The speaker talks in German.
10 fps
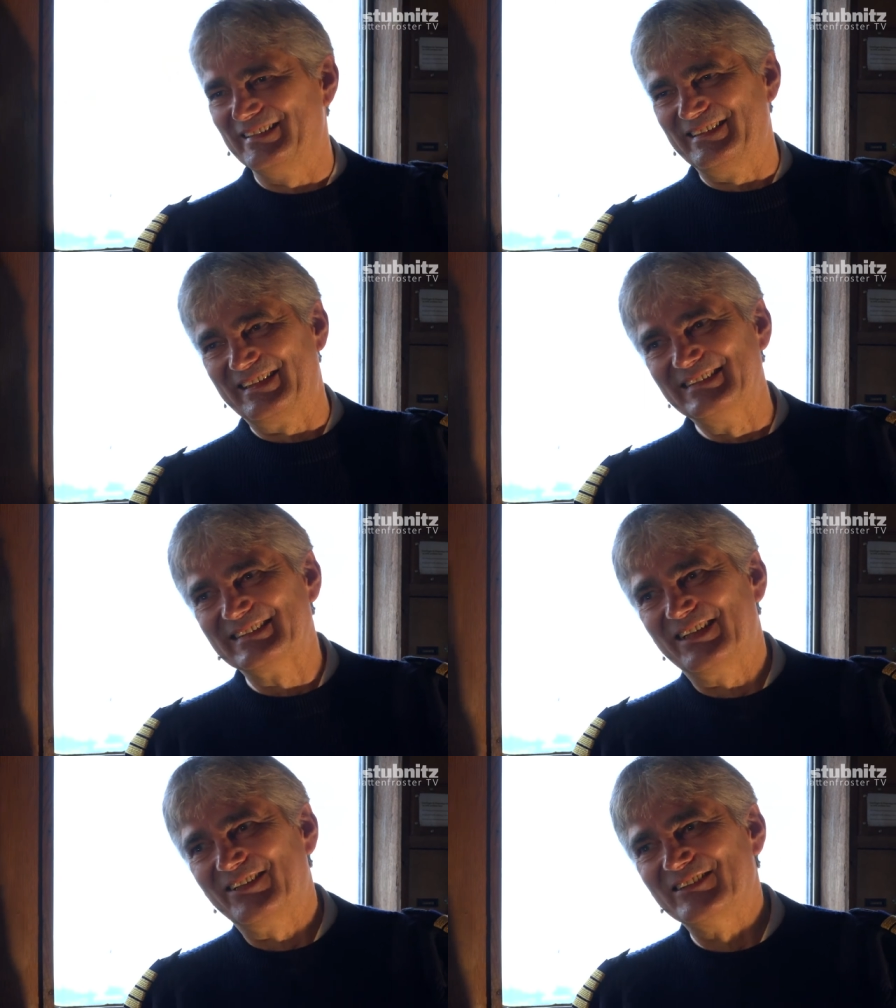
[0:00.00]
die
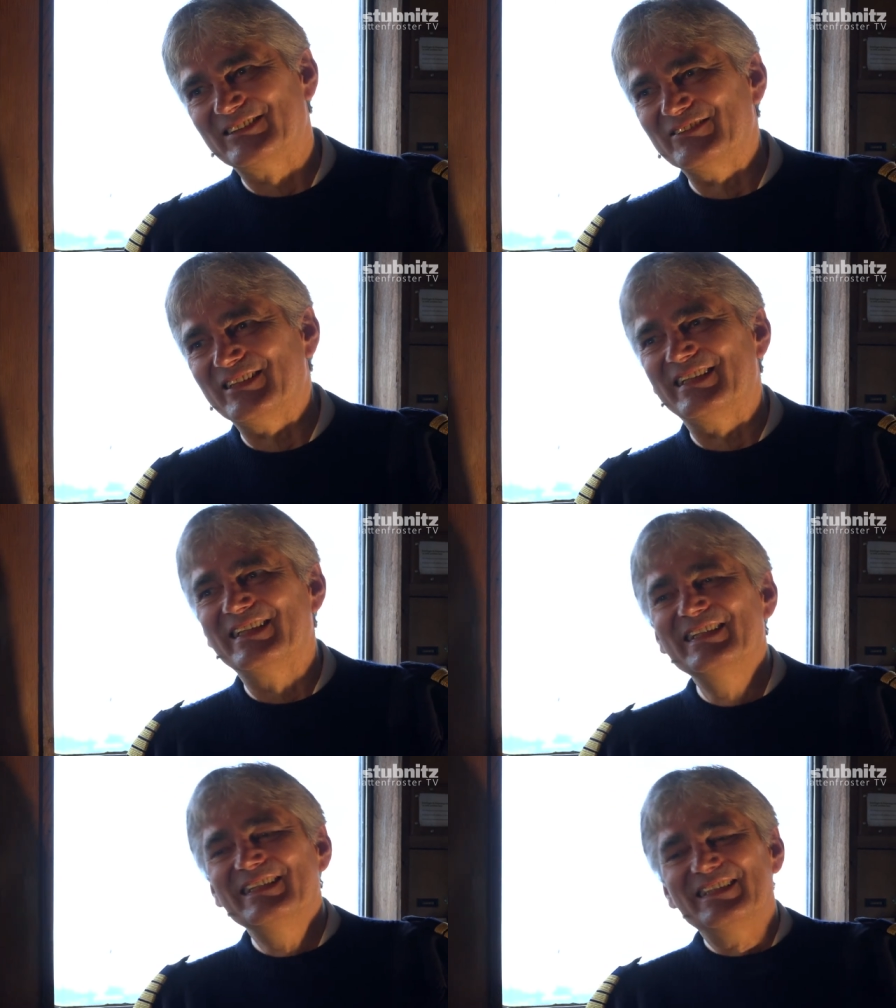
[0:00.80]
Gänsehaut, die äh,
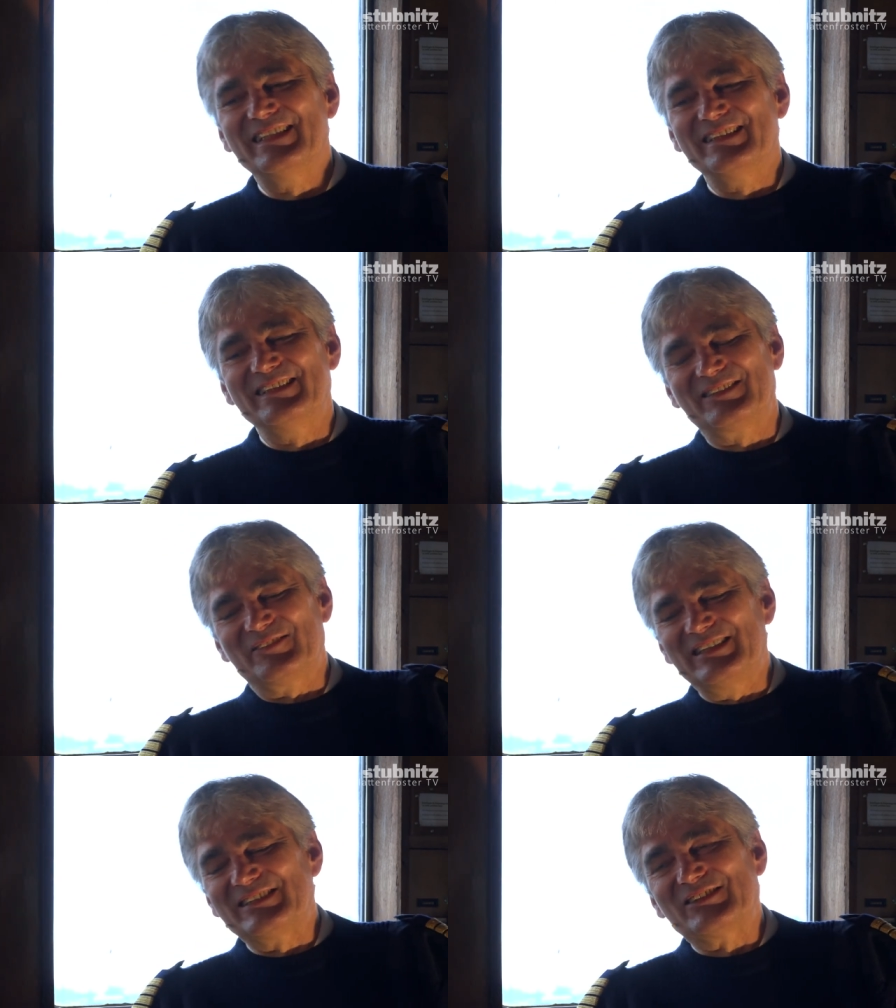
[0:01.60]
nicht
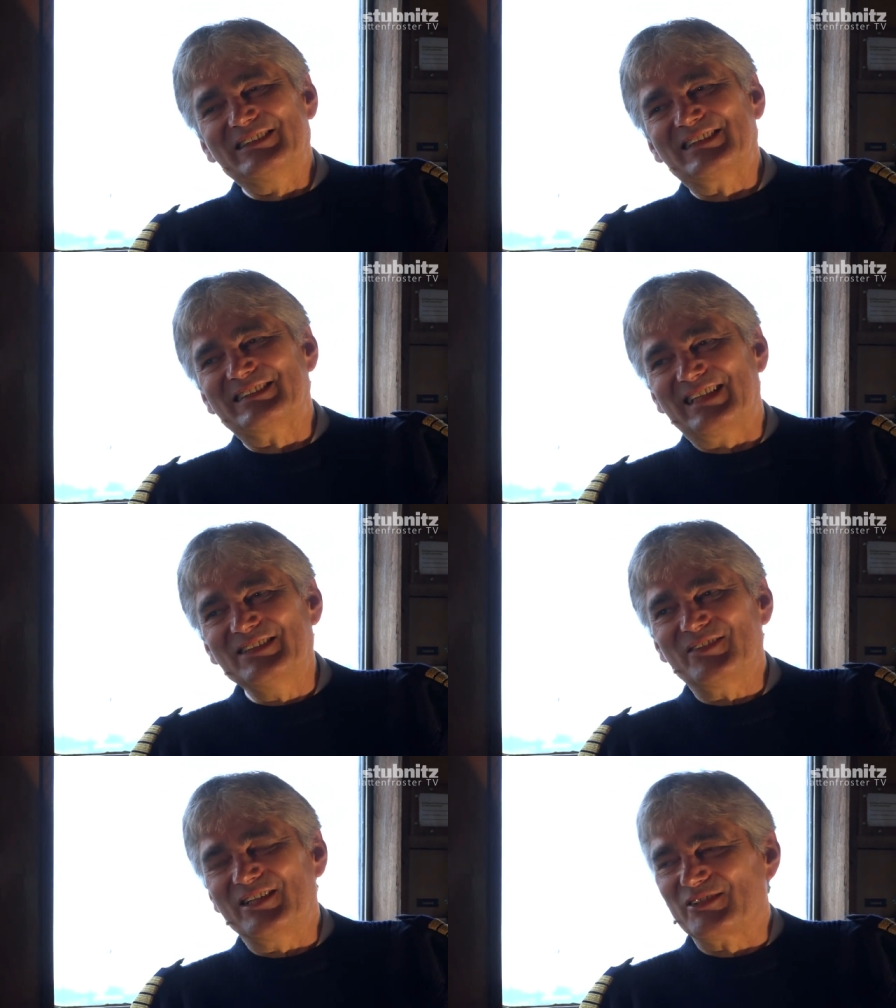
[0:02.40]
weil es so
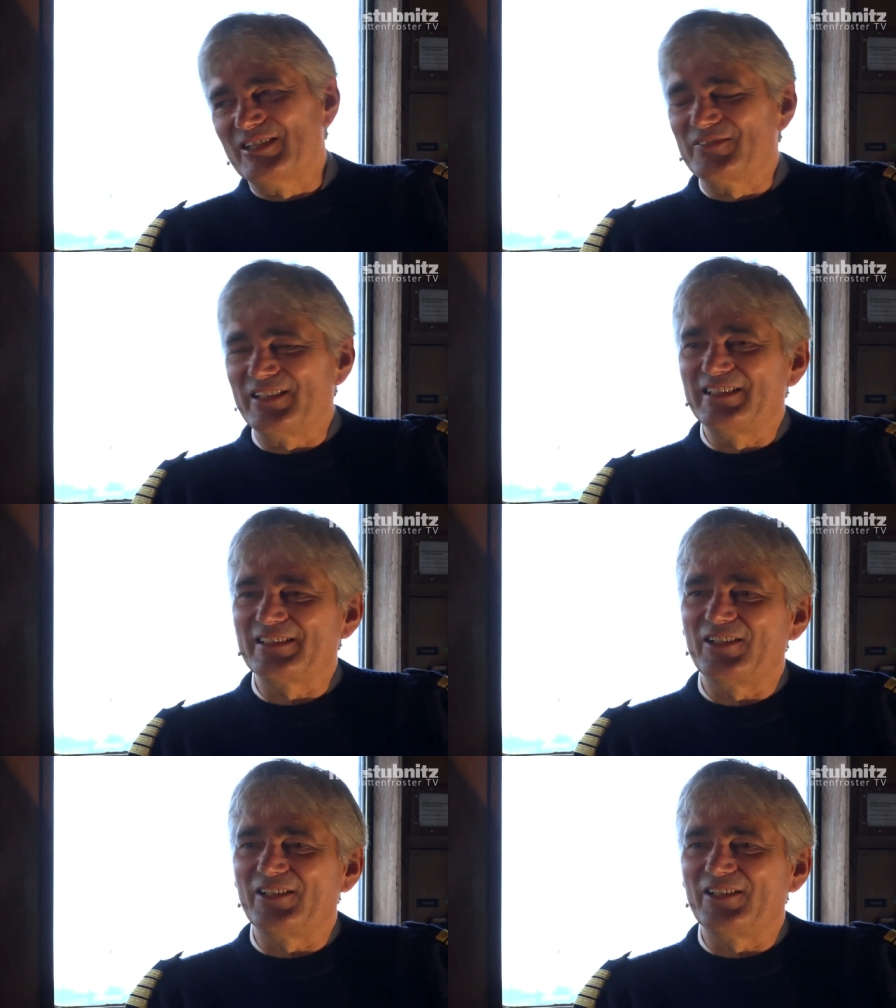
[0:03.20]
interessant war, sondern weil ich